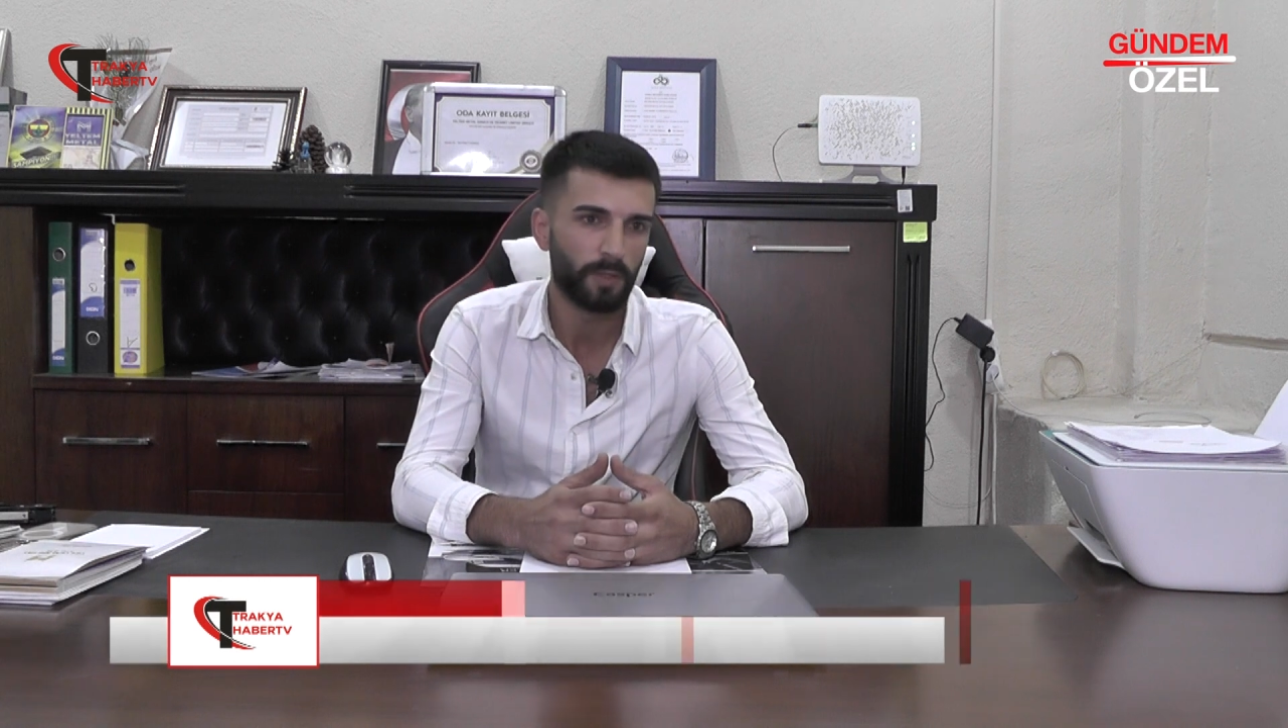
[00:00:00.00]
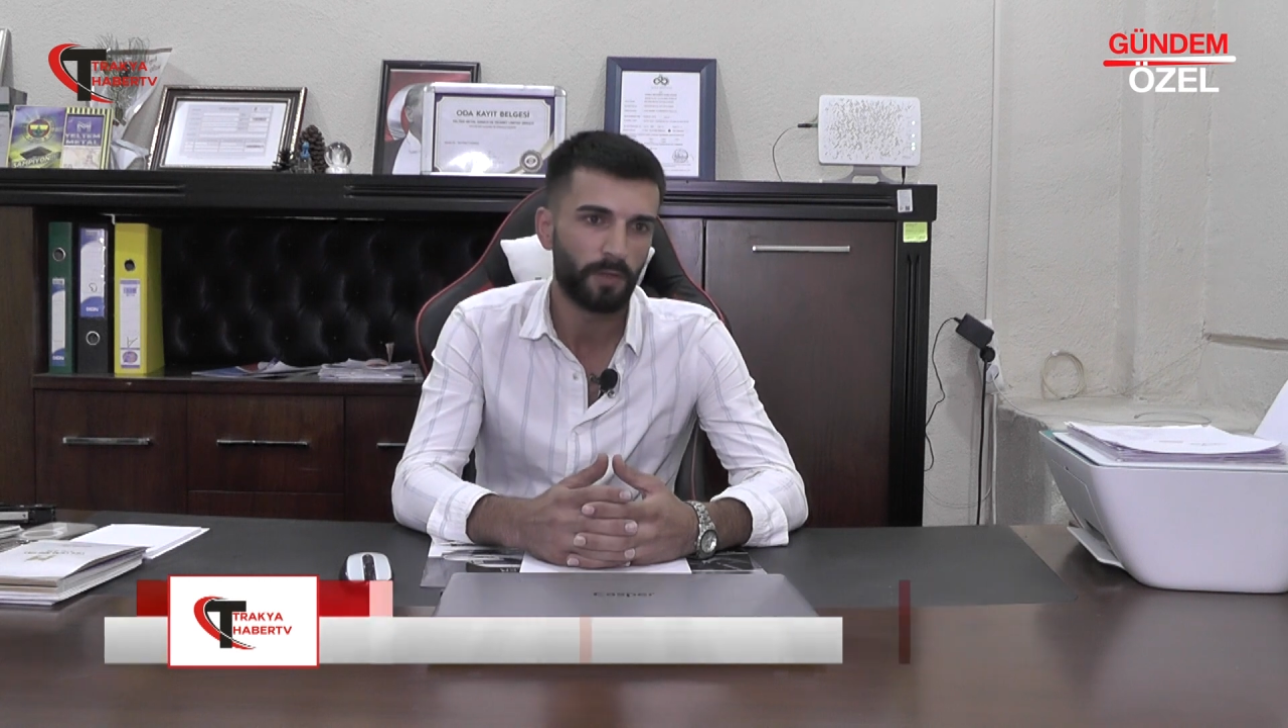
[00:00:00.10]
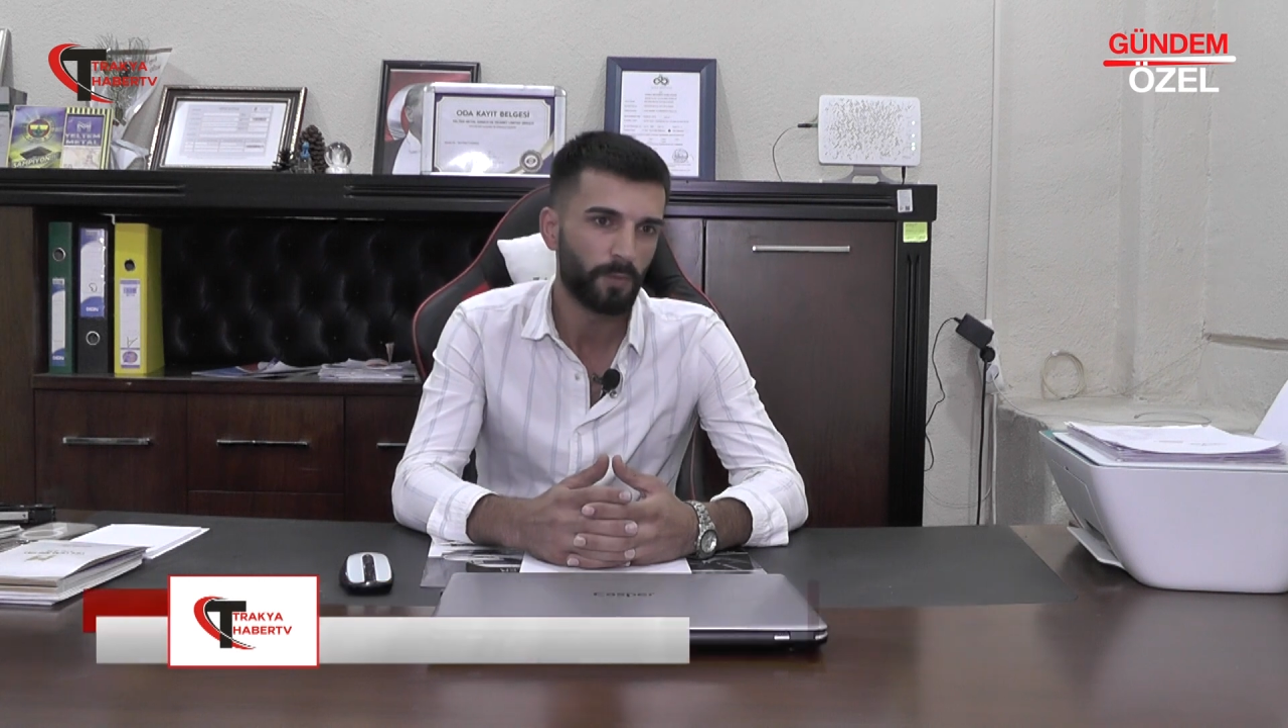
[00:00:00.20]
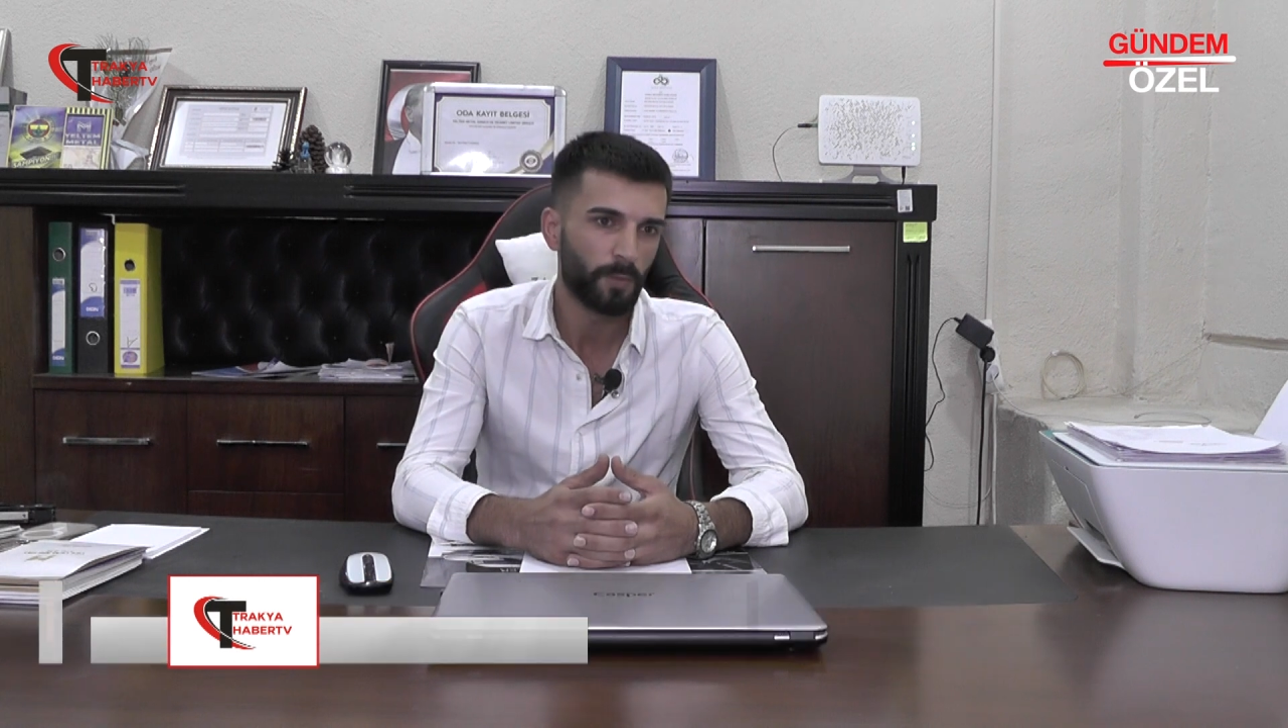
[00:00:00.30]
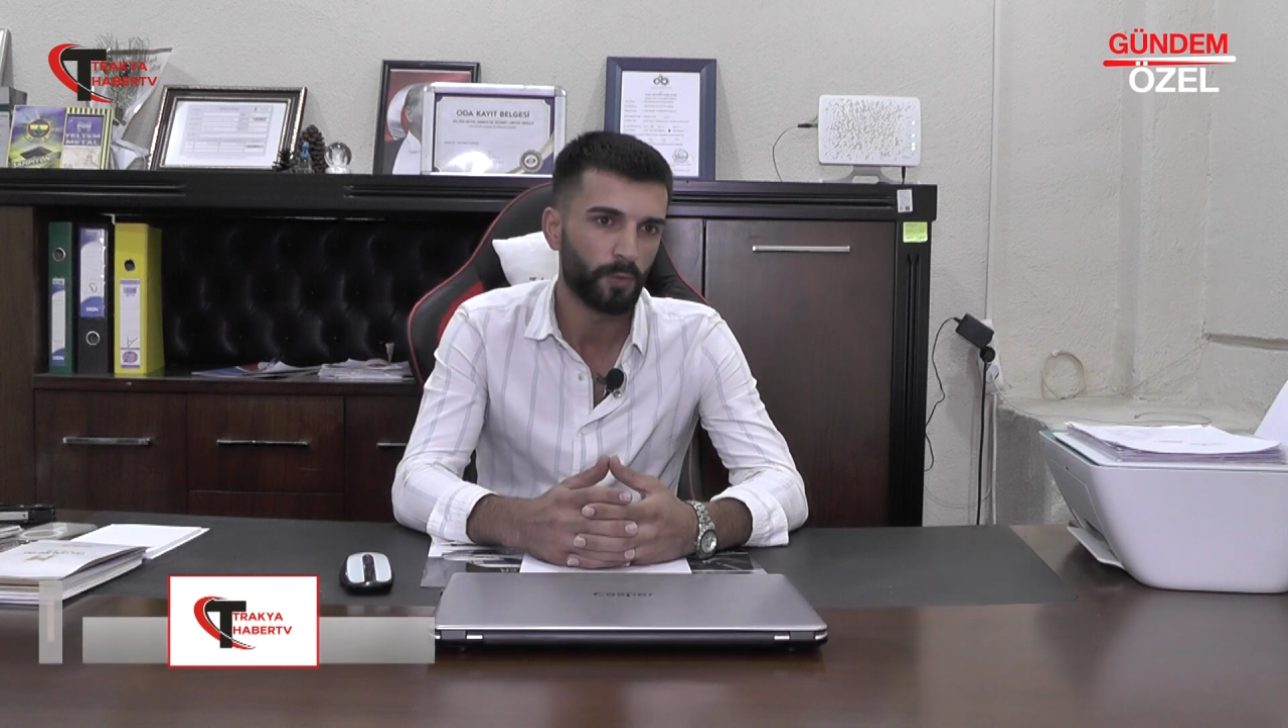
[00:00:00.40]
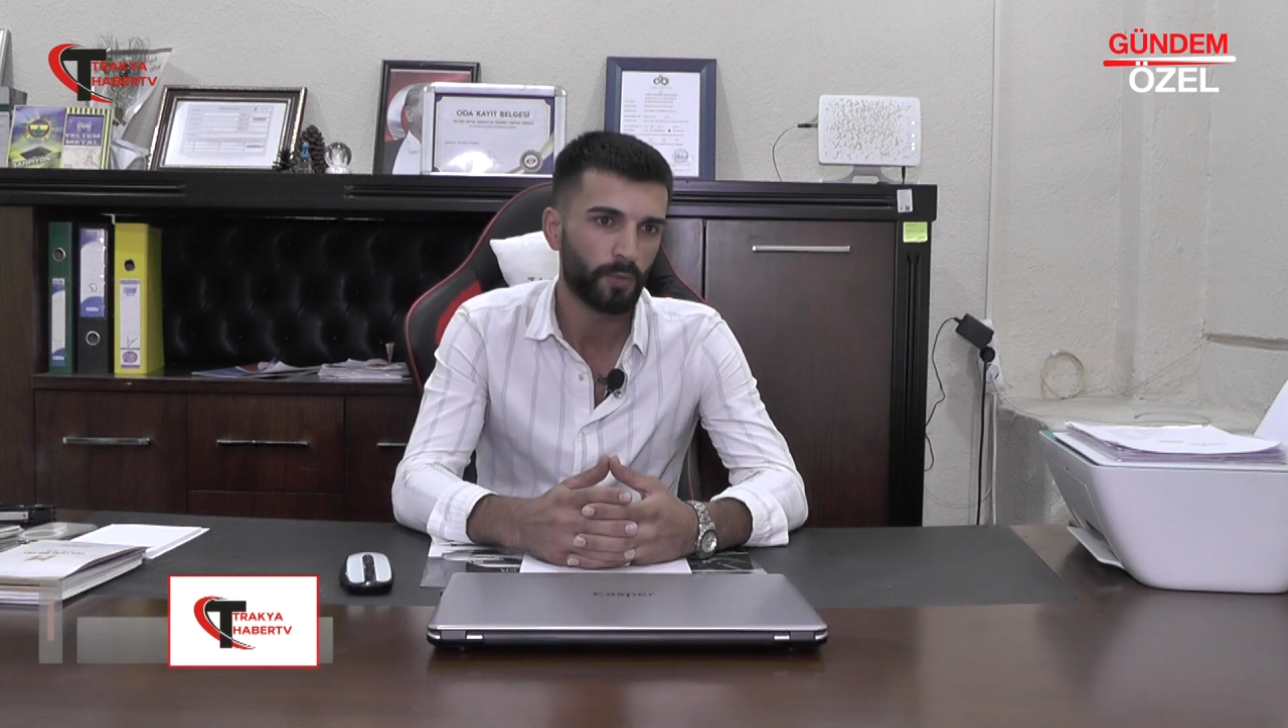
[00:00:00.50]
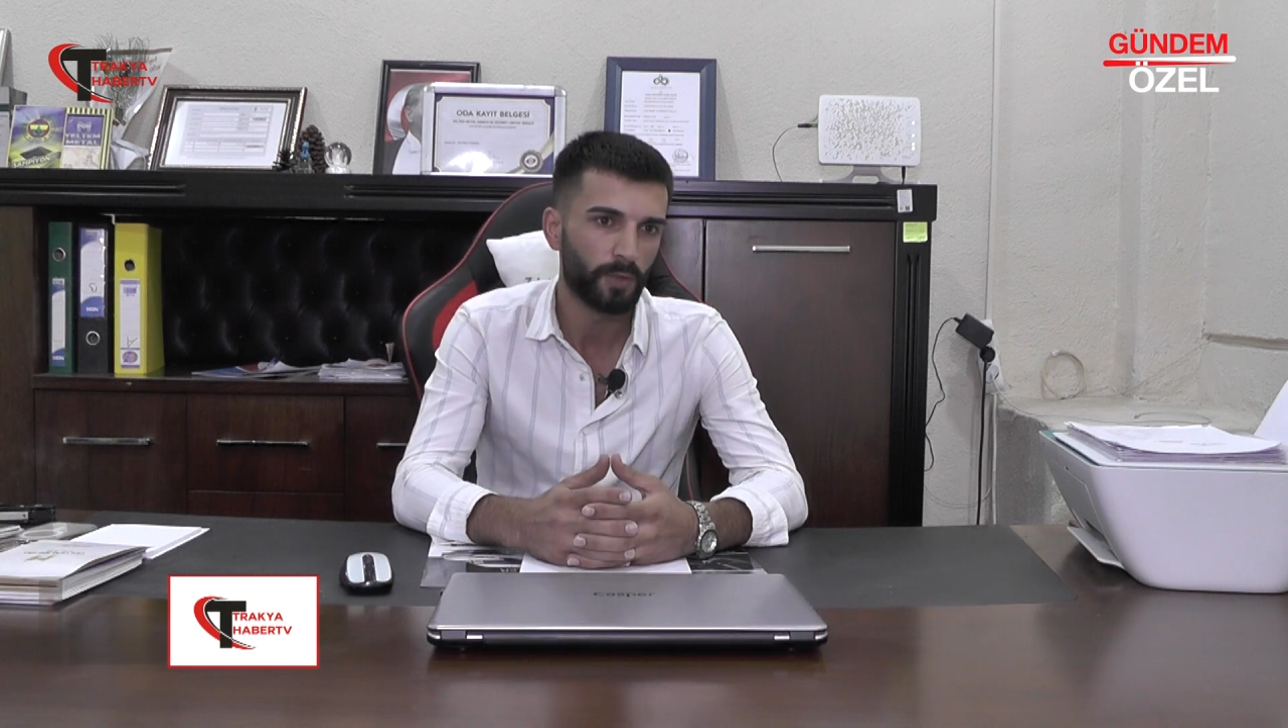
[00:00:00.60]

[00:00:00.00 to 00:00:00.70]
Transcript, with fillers: devam ediyoruz.